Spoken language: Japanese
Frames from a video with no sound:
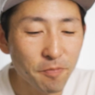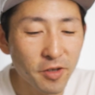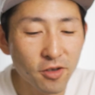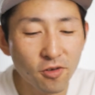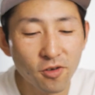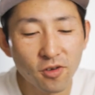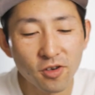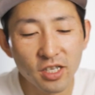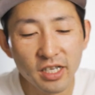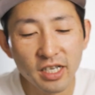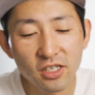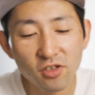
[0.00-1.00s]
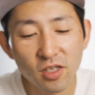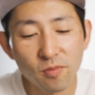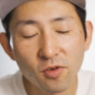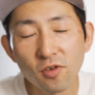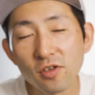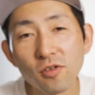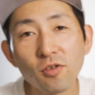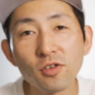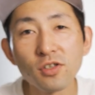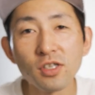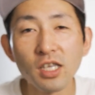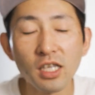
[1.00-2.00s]
やっぱりこう、一箇所でもこういう
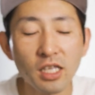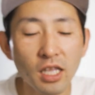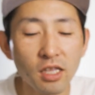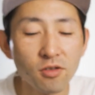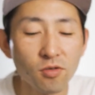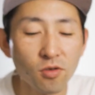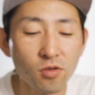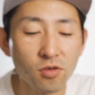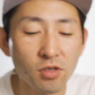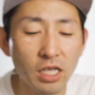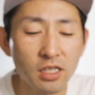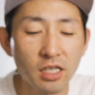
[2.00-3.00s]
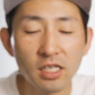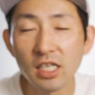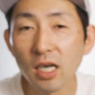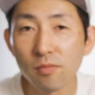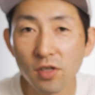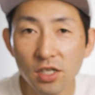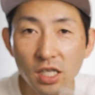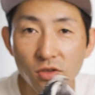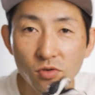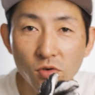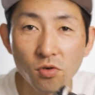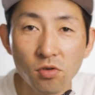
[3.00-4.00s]
ほつれてるところだったり、破れて
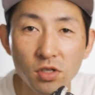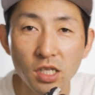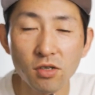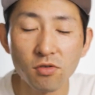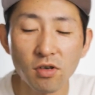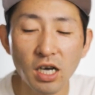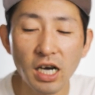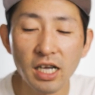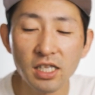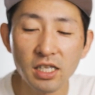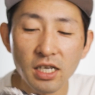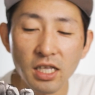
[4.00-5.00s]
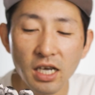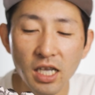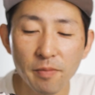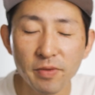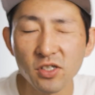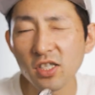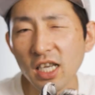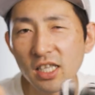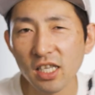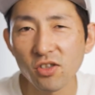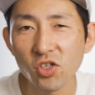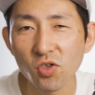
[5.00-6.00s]
るところっていうのがあったら、やっぱ
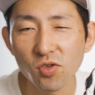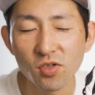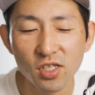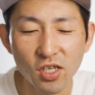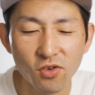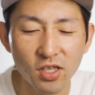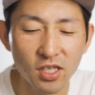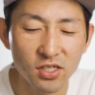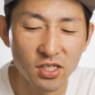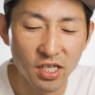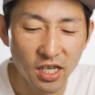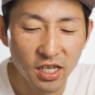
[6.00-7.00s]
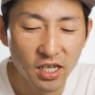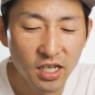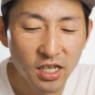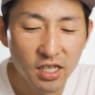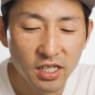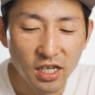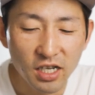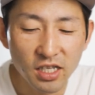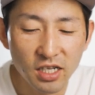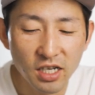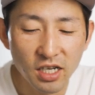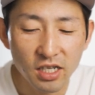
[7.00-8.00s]
使ってる人としてはですね、なか
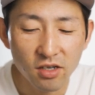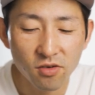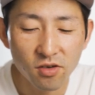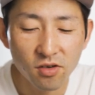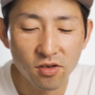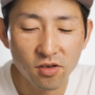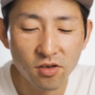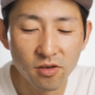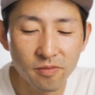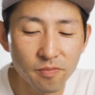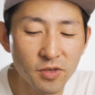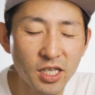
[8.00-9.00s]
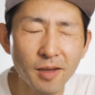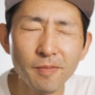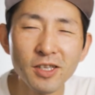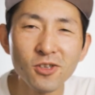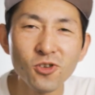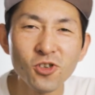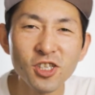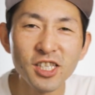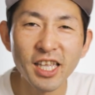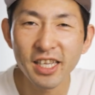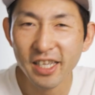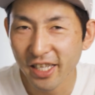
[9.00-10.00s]
なかこう、見て見ぬふり
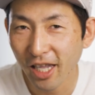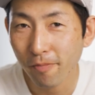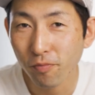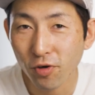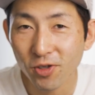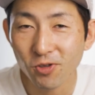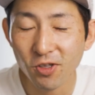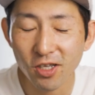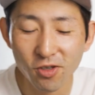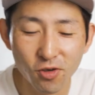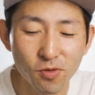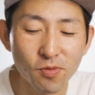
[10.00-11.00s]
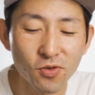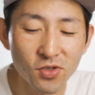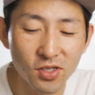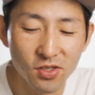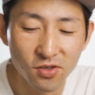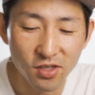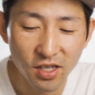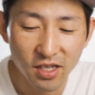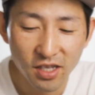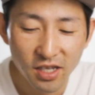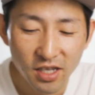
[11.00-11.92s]
できないポイントだと思うんですよね。